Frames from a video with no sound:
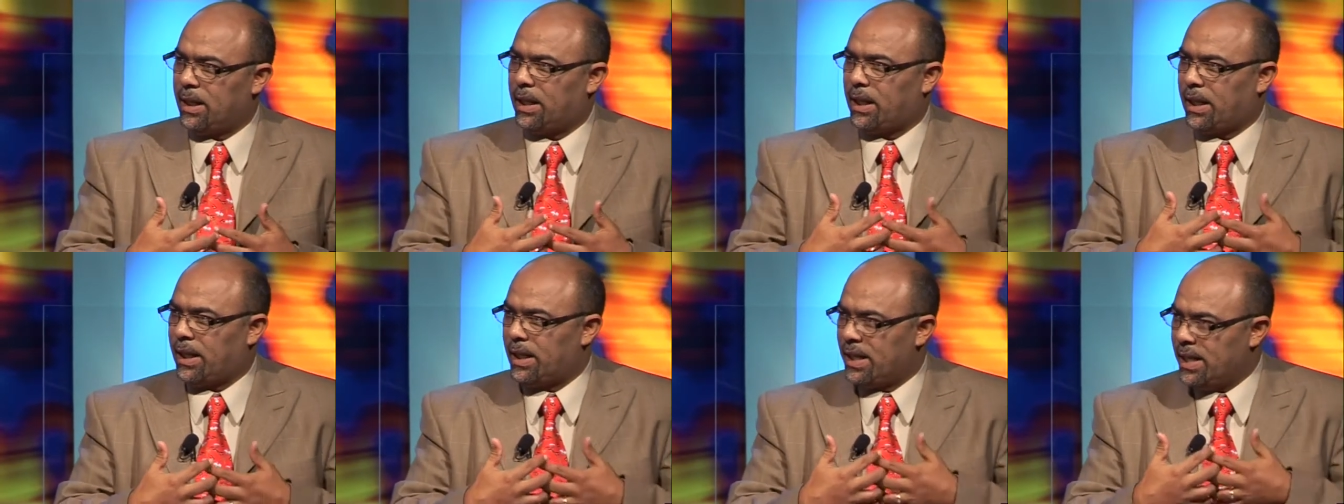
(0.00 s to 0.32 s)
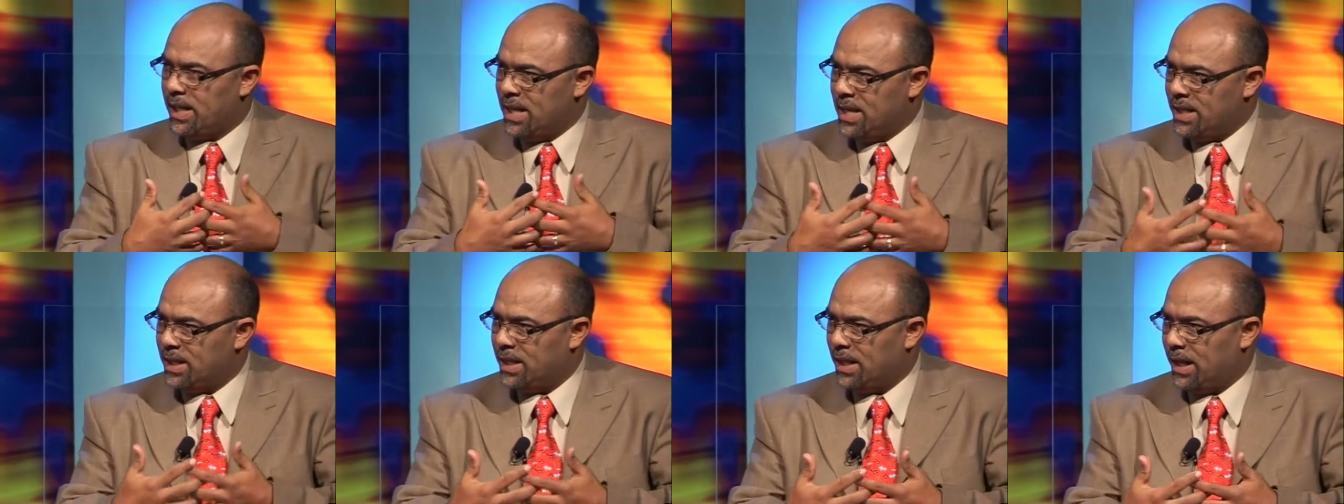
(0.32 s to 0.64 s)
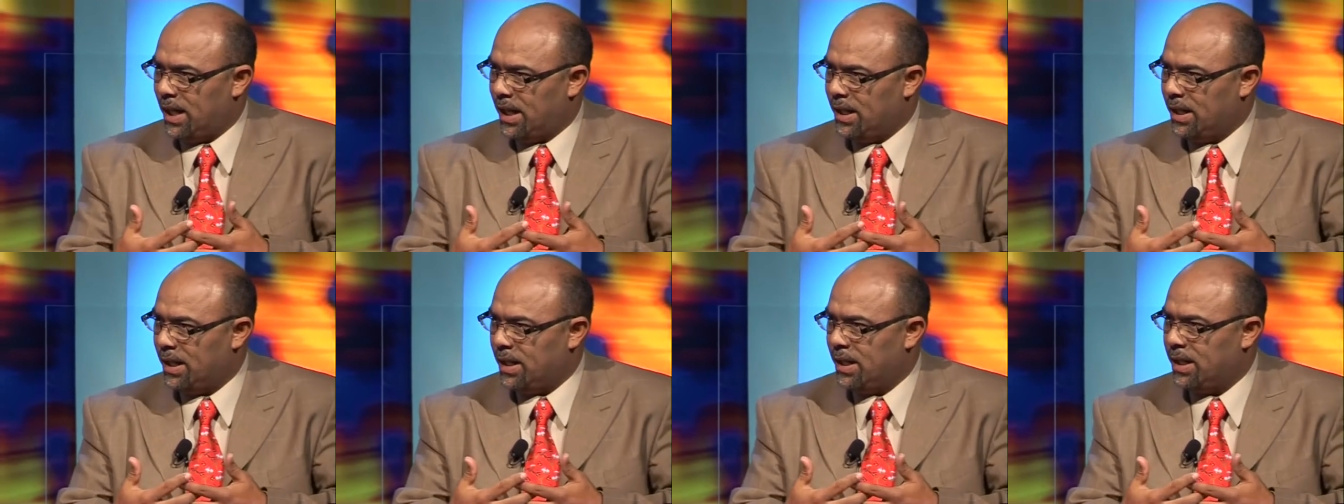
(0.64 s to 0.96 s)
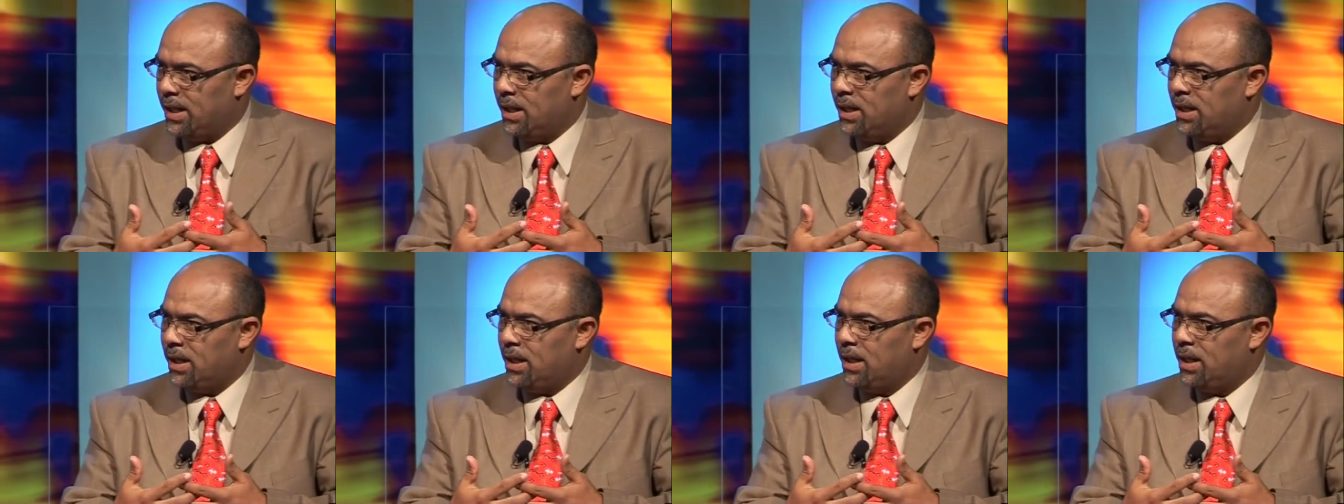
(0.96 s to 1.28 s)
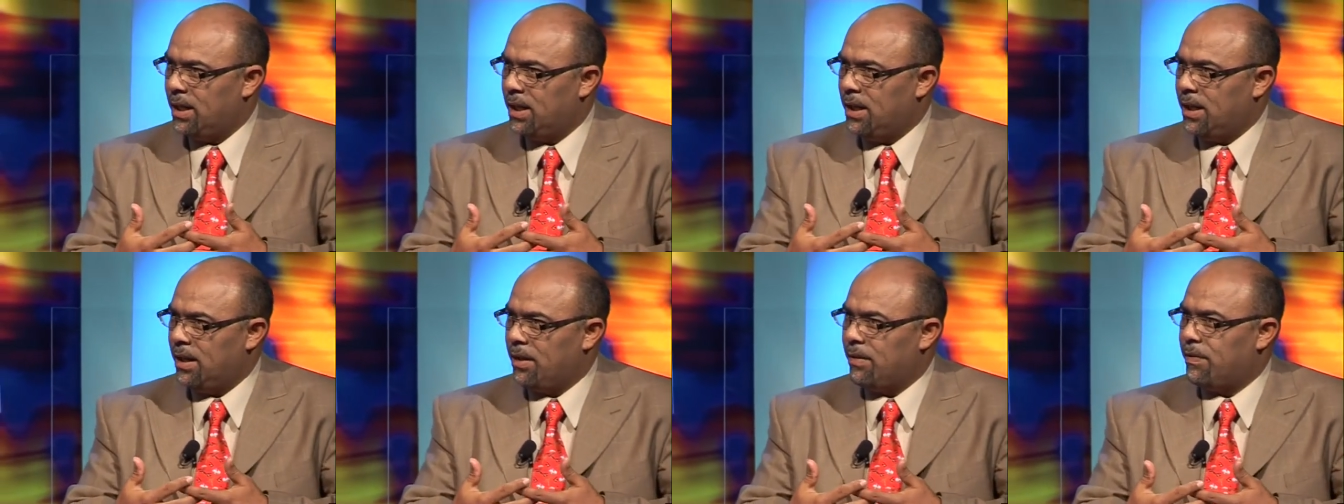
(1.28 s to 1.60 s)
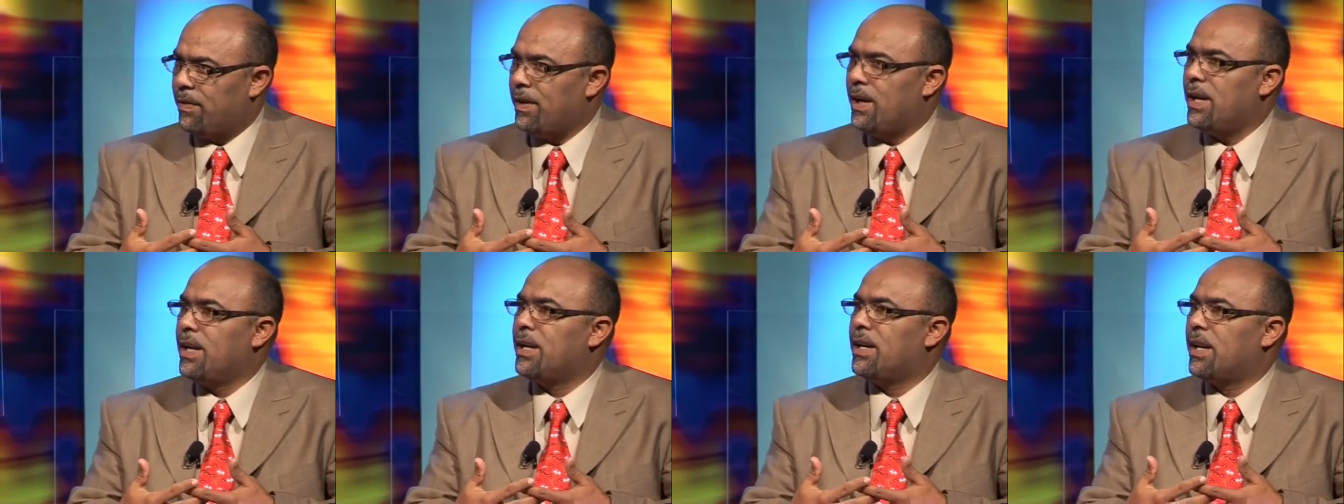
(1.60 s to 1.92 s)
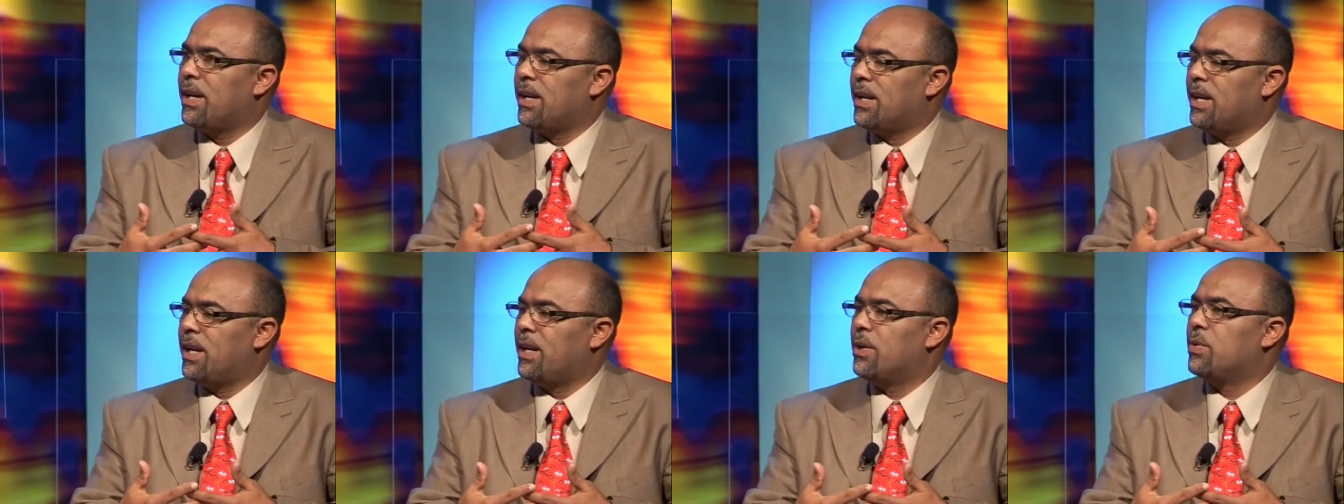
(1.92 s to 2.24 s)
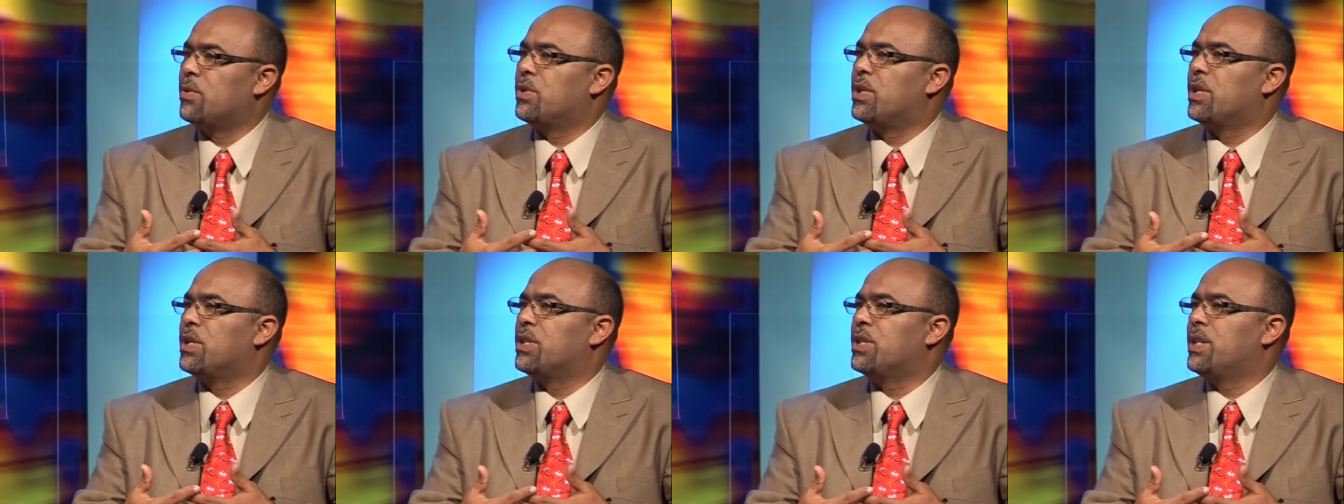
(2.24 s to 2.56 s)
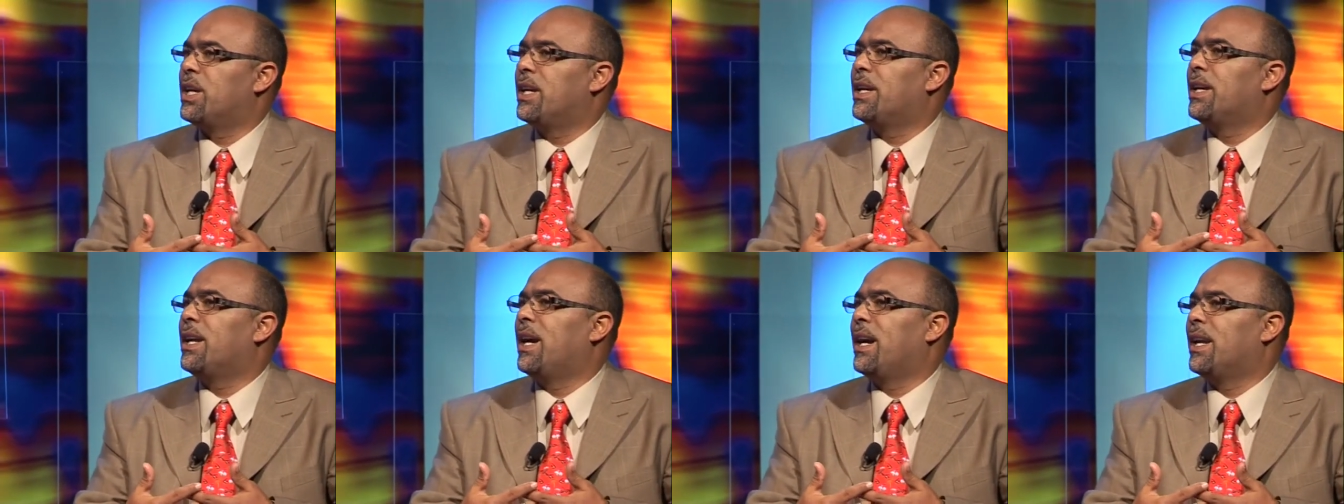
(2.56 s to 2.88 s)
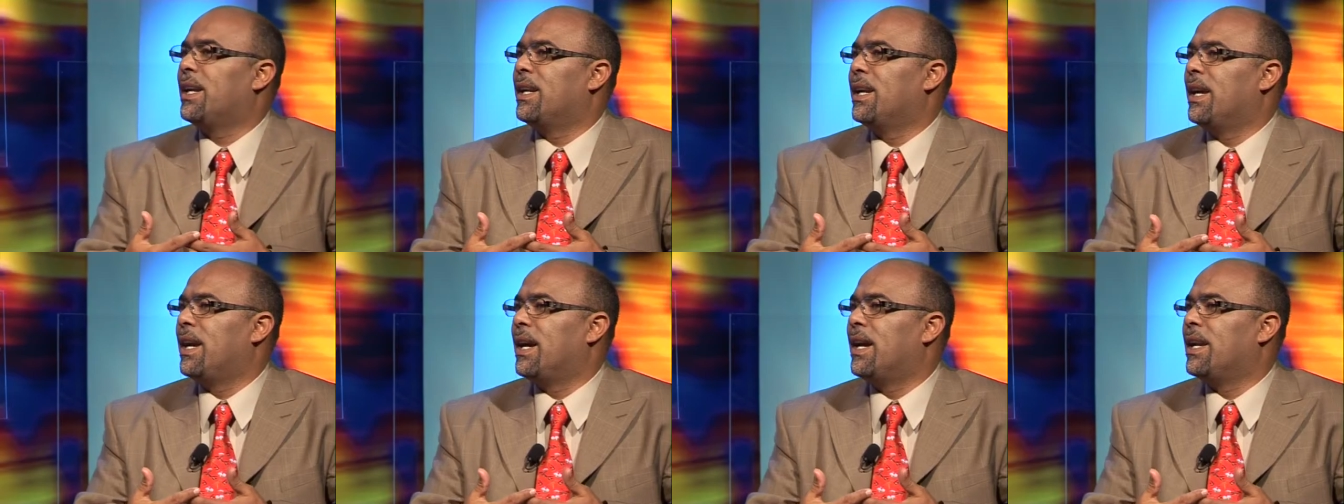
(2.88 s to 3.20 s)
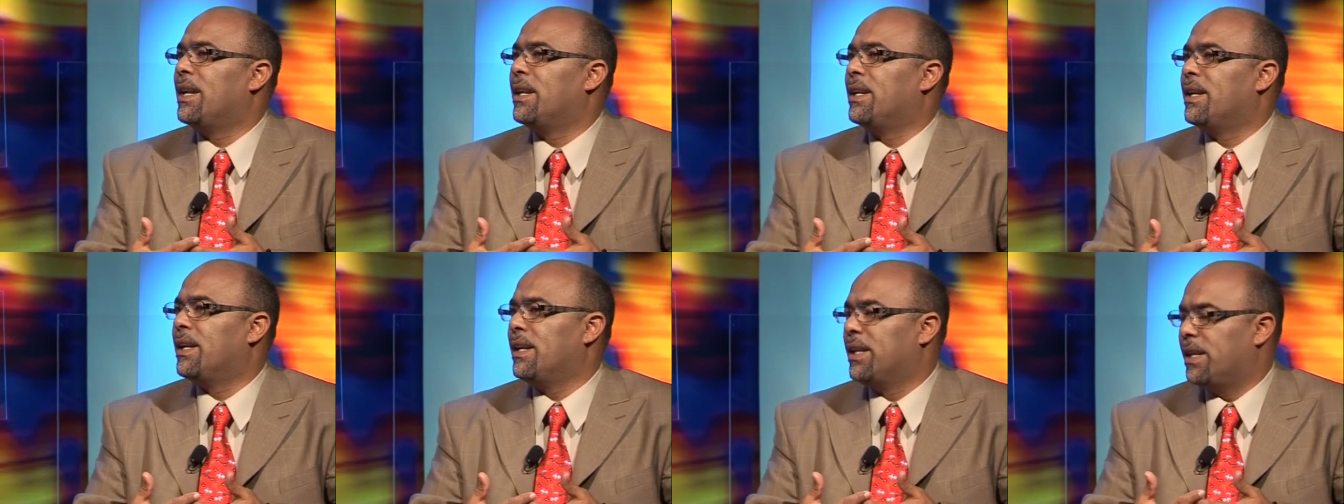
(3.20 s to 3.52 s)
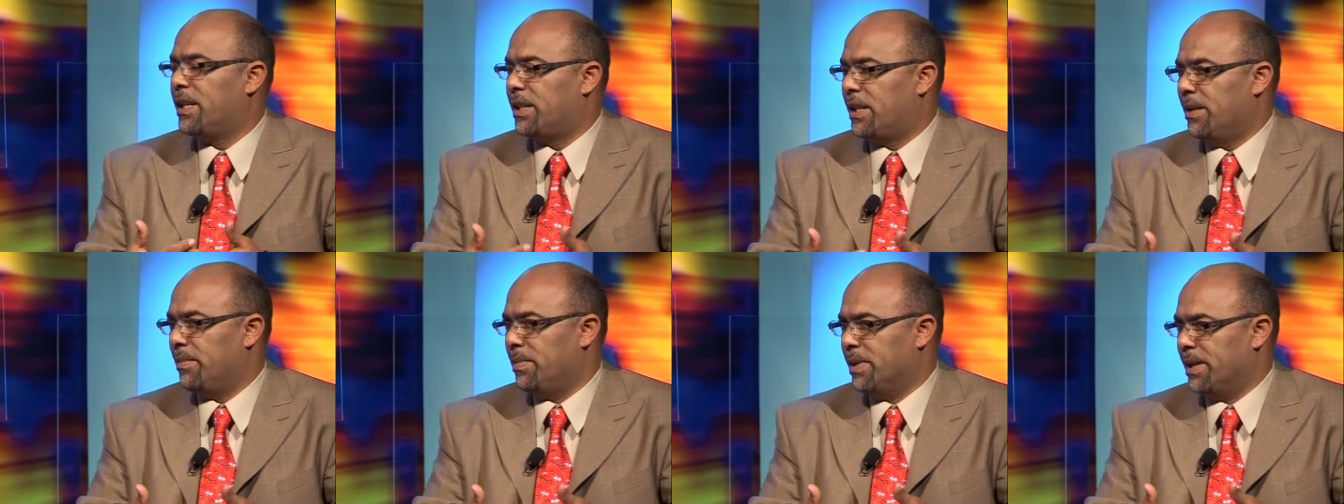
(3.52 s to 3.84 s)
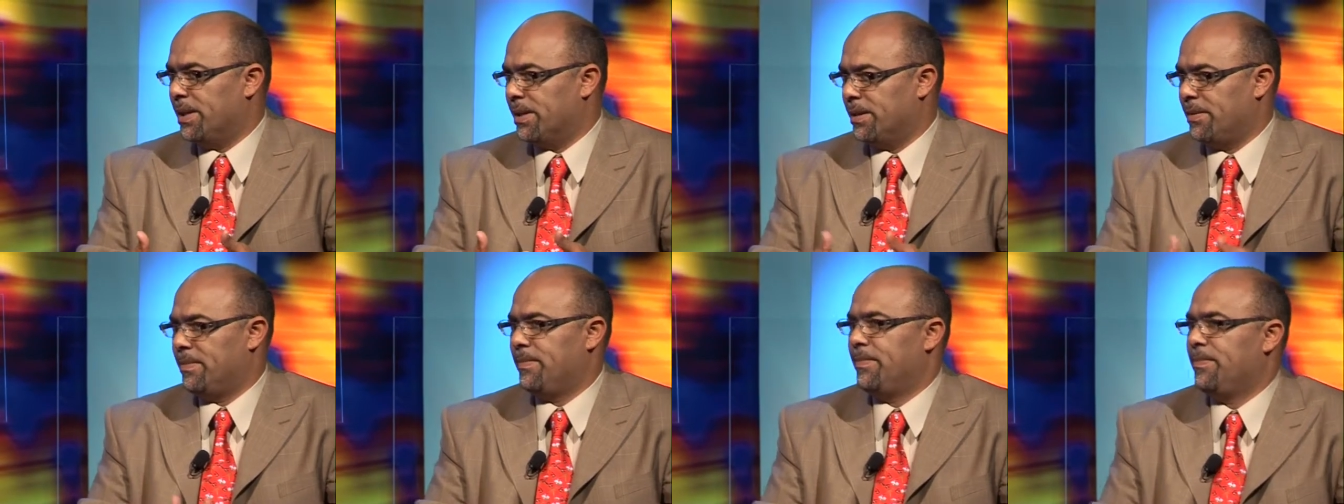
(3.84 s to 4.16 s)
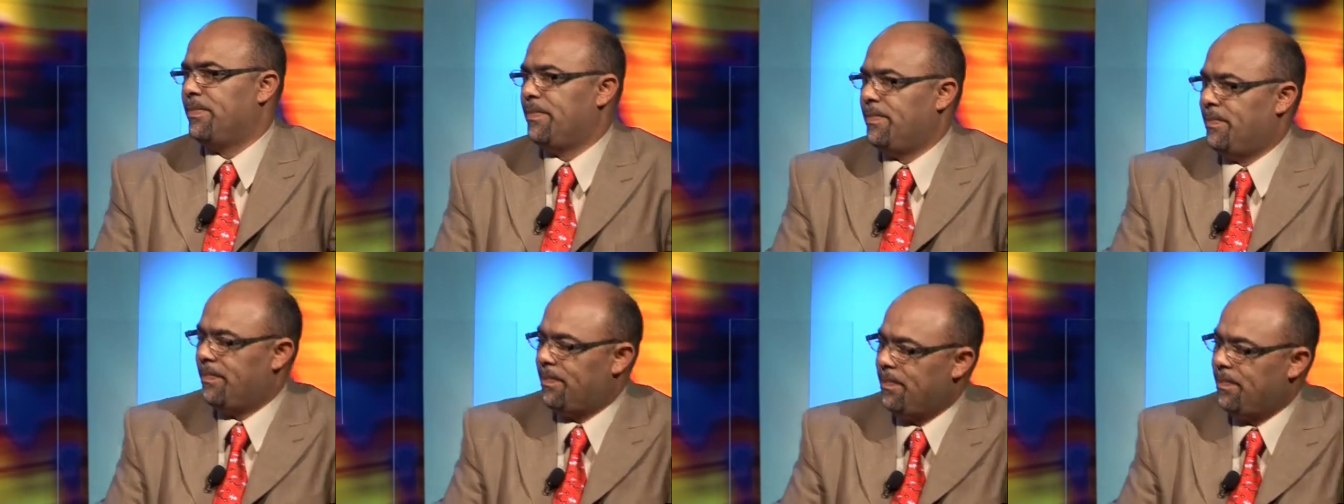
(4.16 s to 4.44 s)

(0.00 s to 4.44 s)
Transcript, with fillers: قياسا على ذلك فإن الله يشجعنا على أن نتبنى نعم